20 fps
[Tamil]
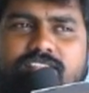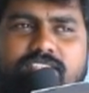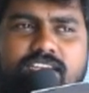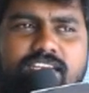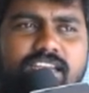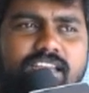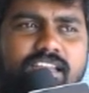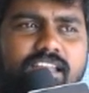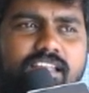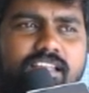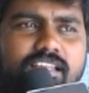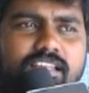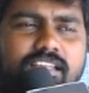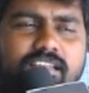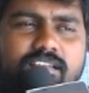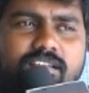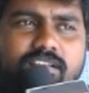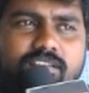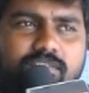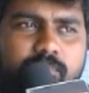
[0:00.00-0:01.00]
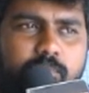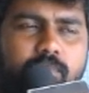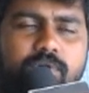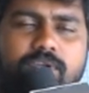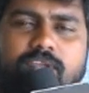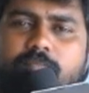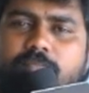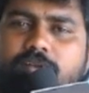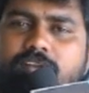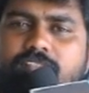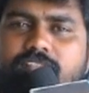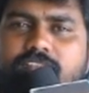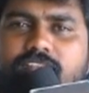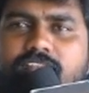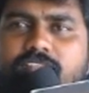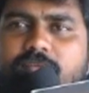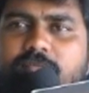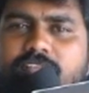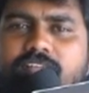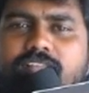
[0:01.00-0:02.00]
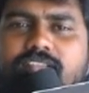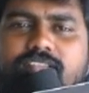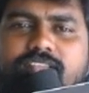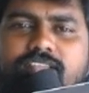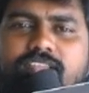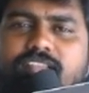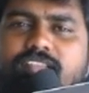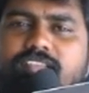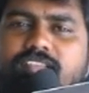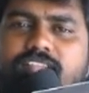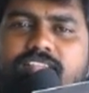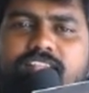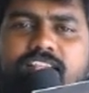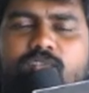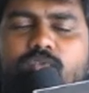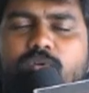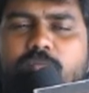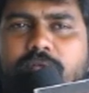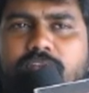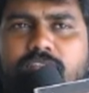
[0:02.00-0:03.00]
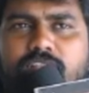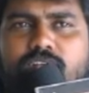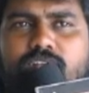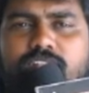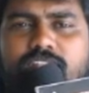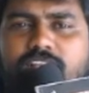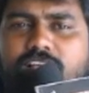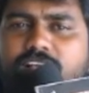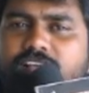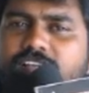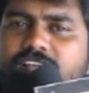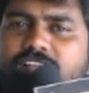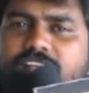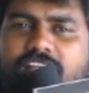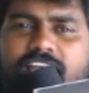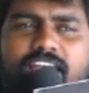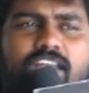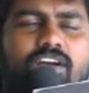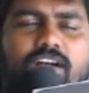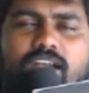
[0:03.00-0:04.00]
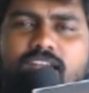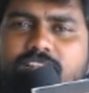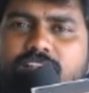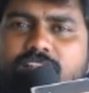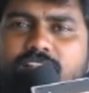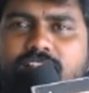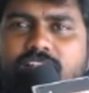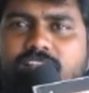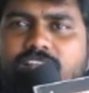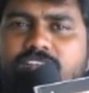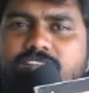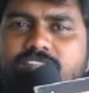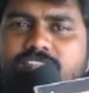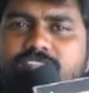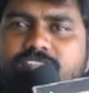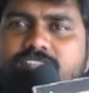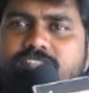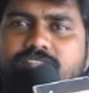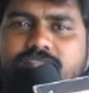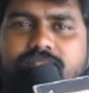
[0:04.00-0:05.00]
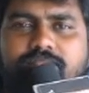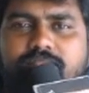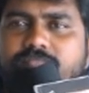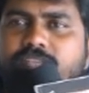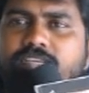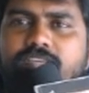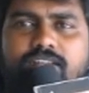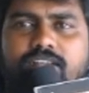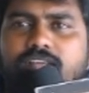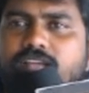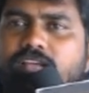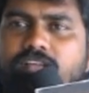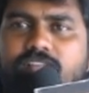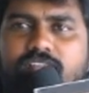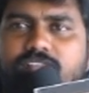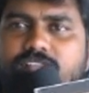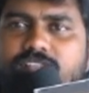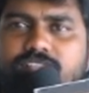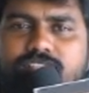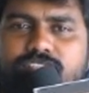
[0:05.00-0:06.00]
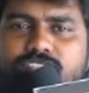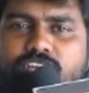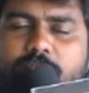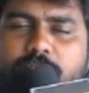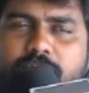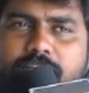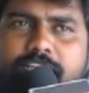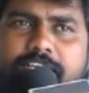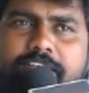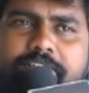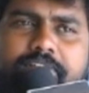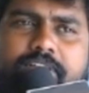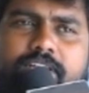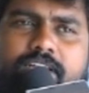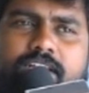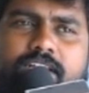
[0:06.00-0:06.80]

சென்னையில் போய் படத்தில் எப்படியாவது சேர்ந்து ஏதாவது ஒன்று பண்ணணுன்றதுக்காக லைலா காலேஜில் தான் நான் ஜாயின் பண்ணேன்